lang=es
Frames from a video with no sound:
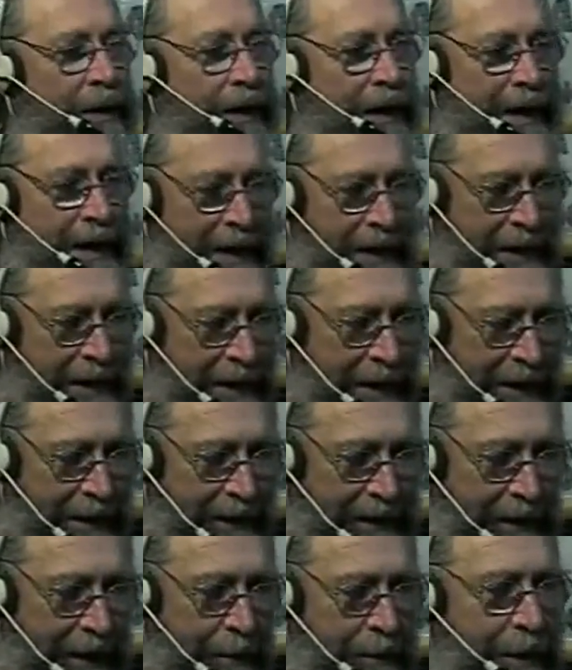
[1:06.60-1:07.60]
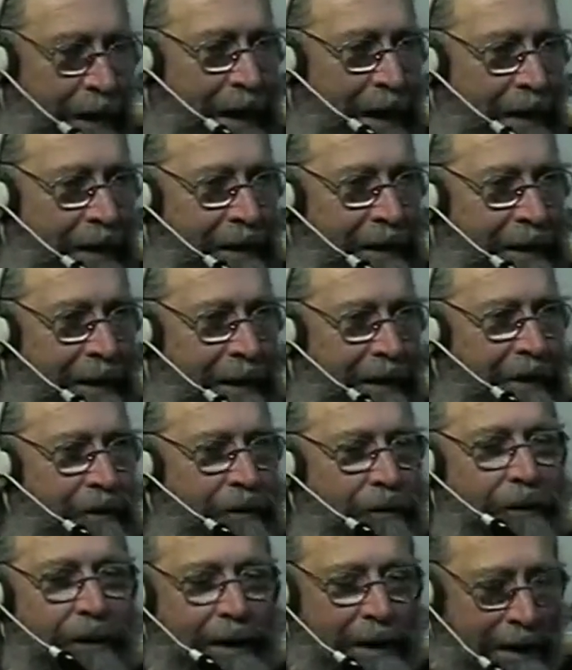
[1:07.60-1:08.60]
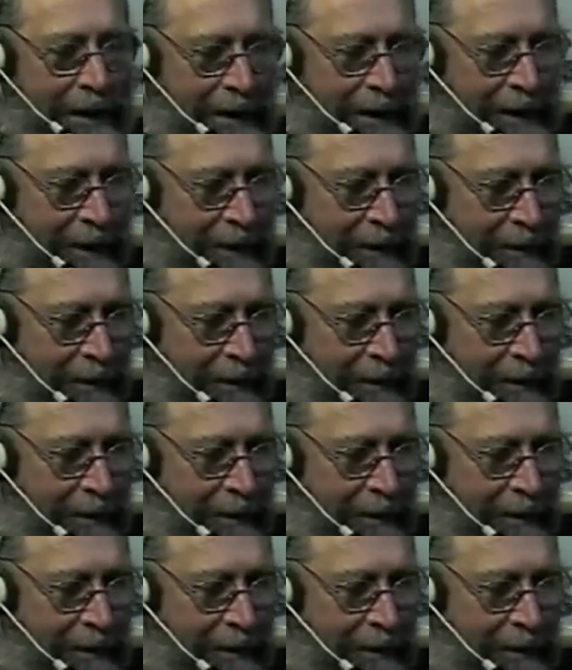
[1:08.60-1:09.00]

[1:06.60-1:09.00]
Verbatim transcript: el, interpelante fue el